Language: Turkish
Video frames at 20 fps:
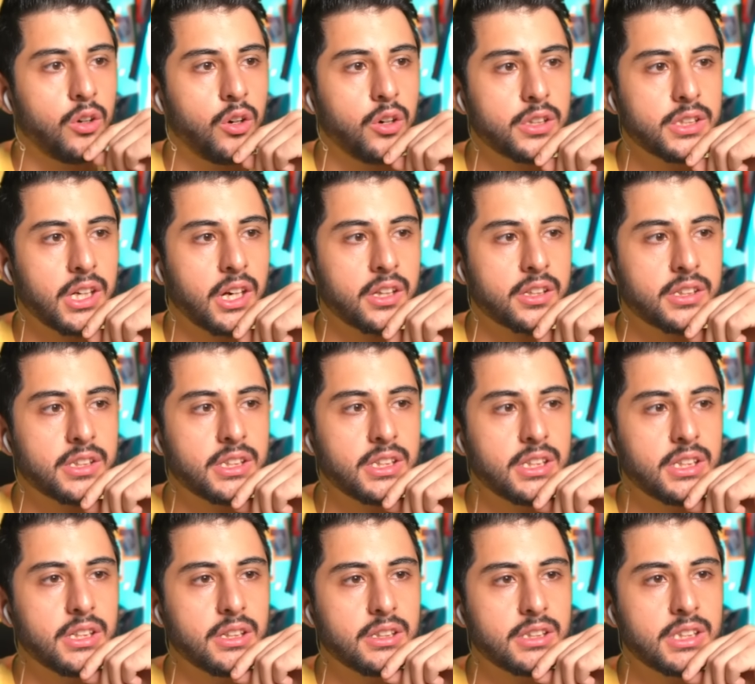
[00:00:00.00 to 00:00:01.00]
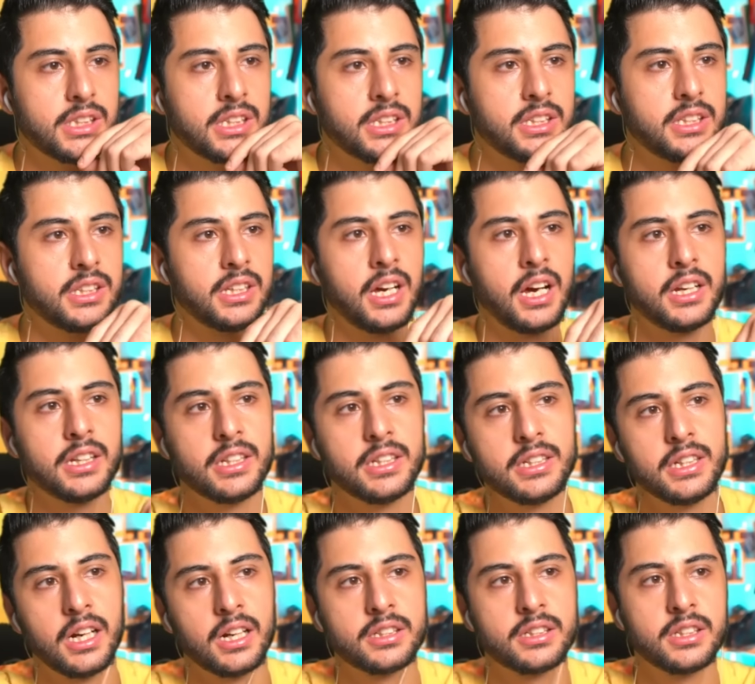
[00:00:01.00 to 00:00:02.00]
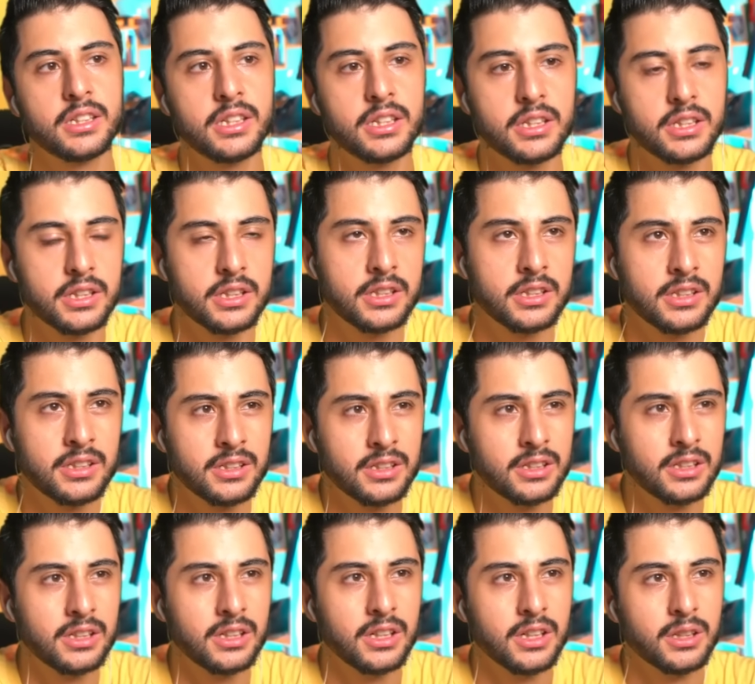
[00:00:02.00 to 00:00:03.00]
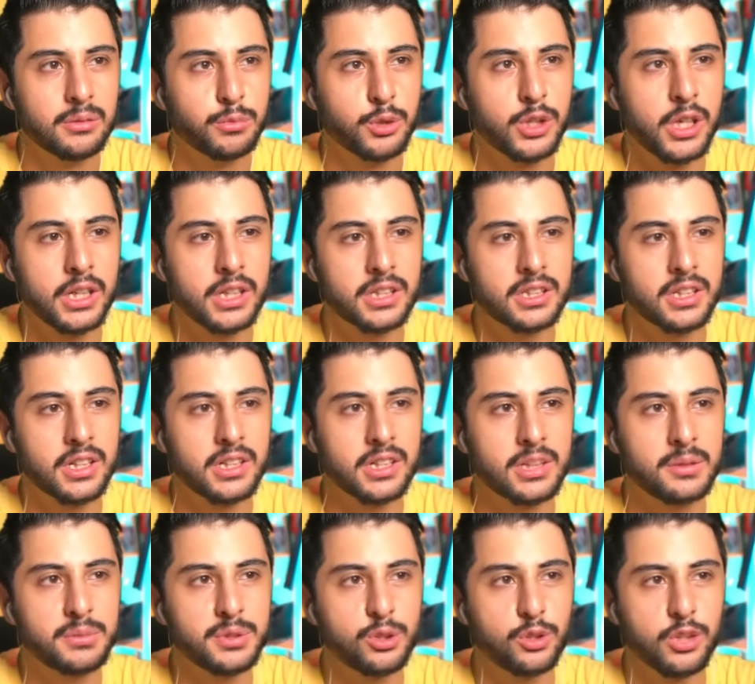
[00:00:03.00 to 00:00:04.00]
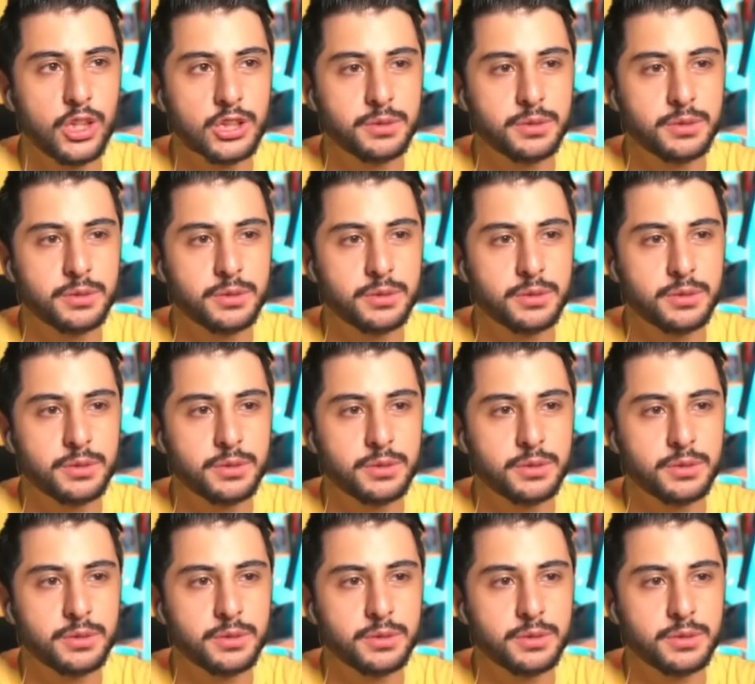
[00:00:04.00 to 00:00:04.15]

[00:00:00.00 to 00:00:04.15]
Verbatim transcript: Oo yandı. Gittiği her yeri yaktı gitti. Bu kayıtların kimseye